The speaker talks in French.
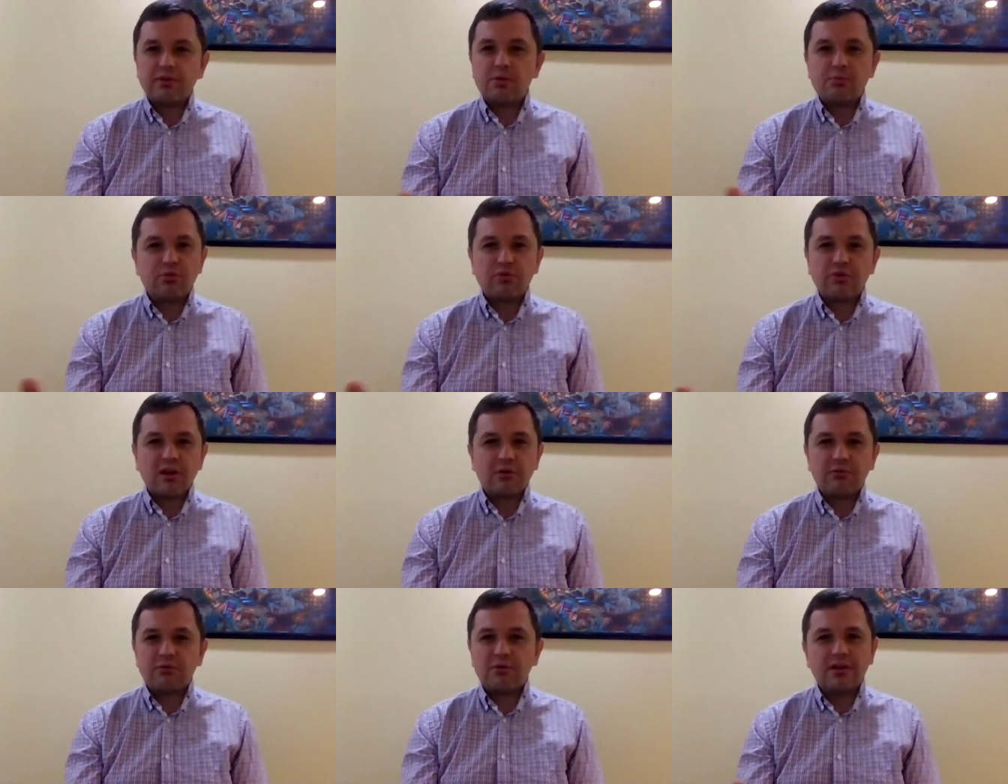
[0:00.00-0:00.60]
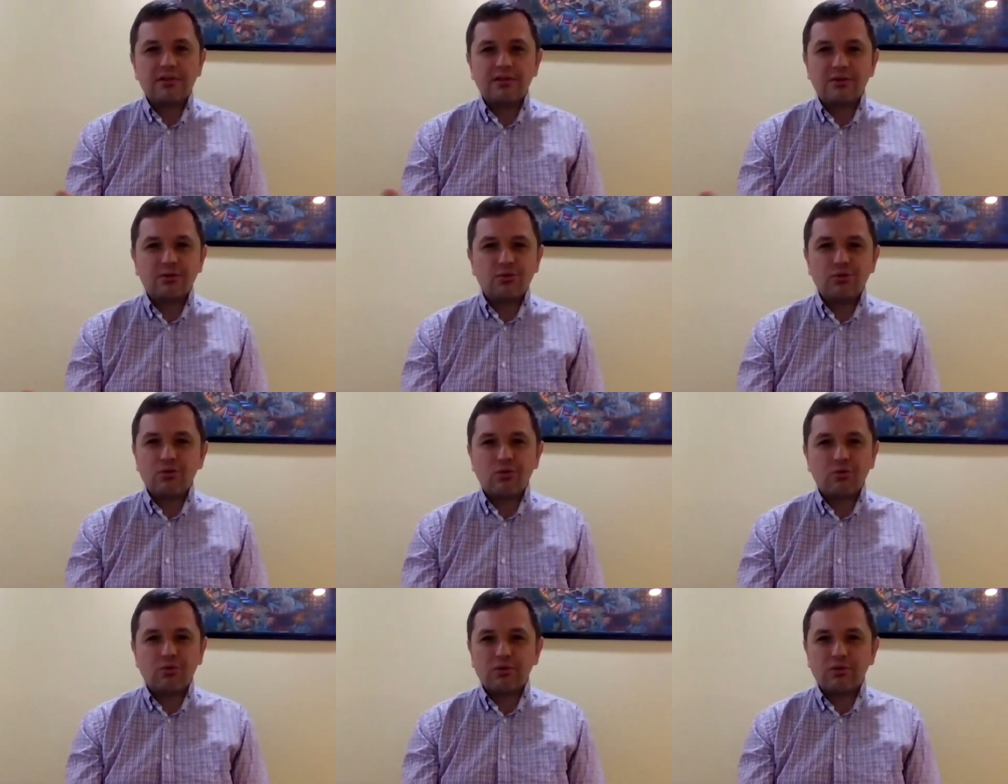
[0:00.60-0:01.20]
le pouce-café, la
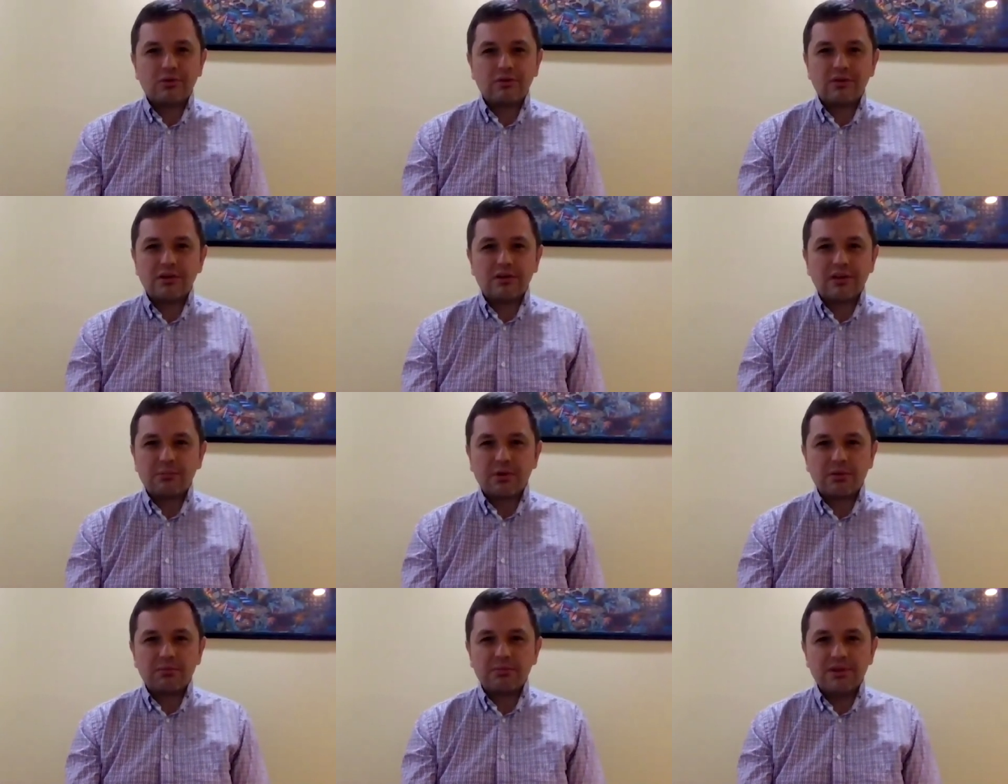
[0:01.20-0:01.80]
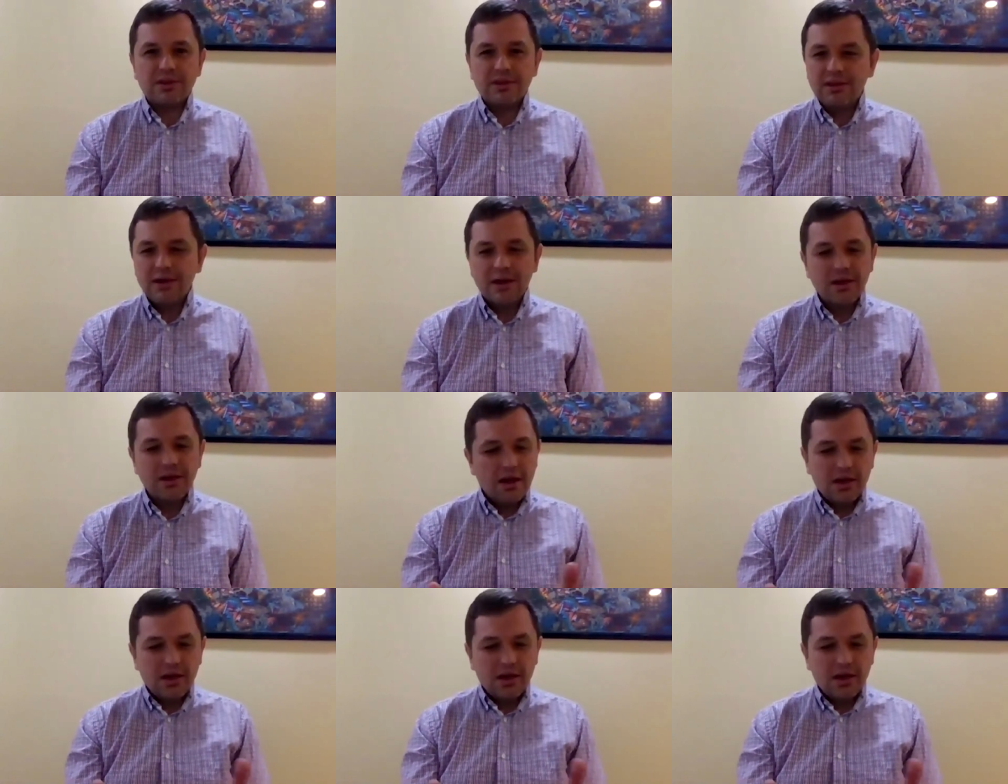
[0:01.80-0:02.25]
discussion d'après-midi.